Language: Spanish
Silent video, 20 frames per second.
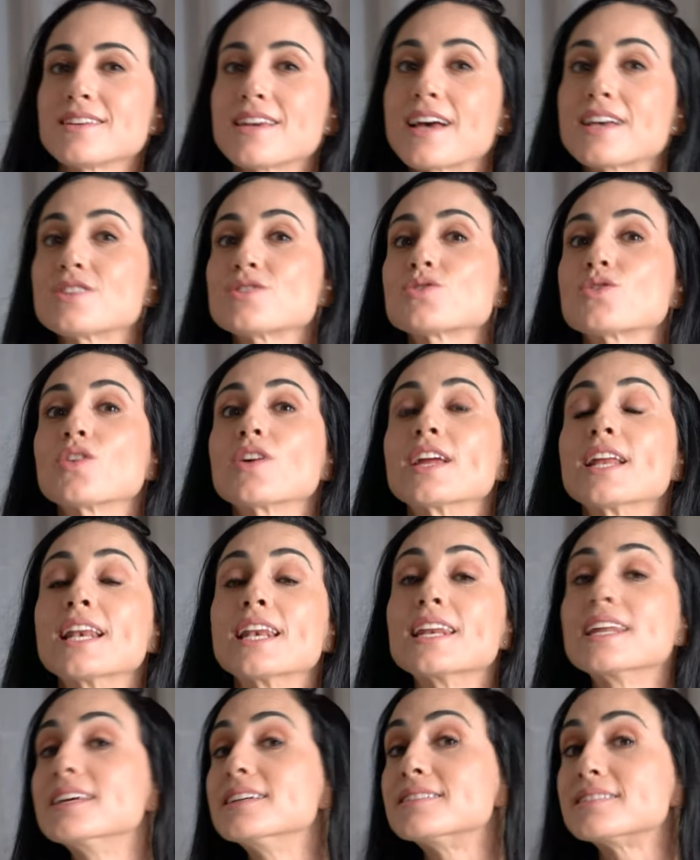ya estoy
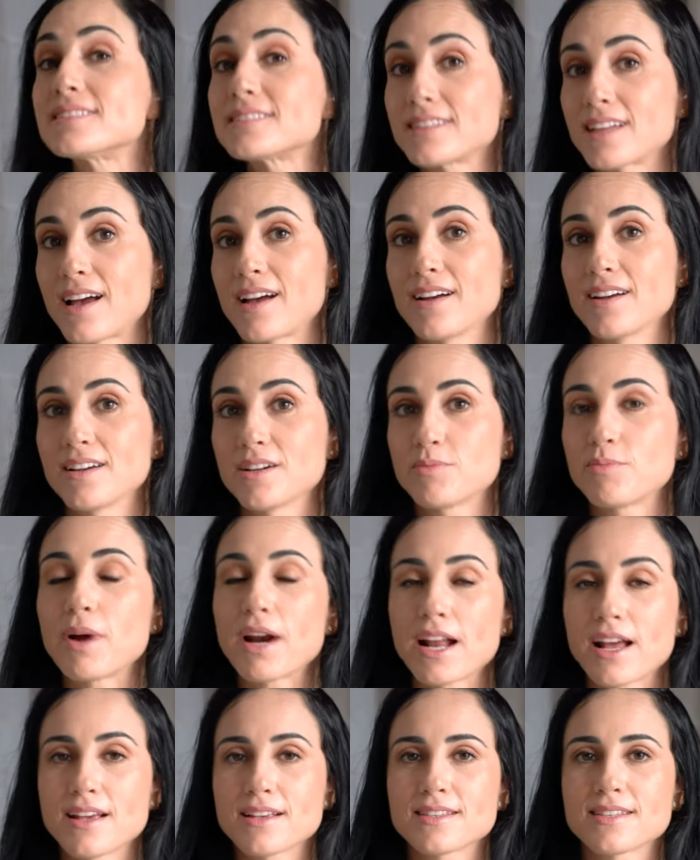lista
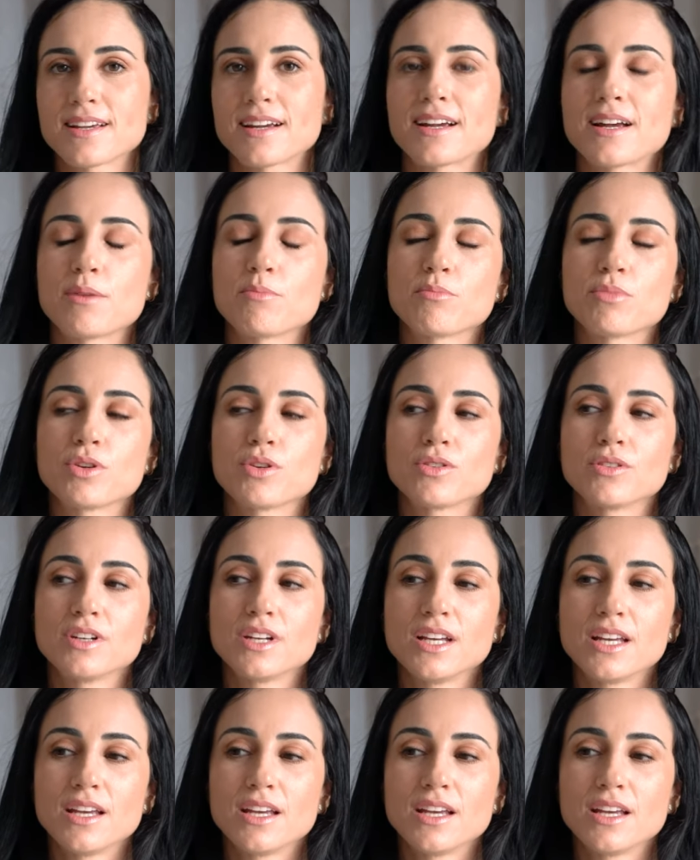para ese cambio.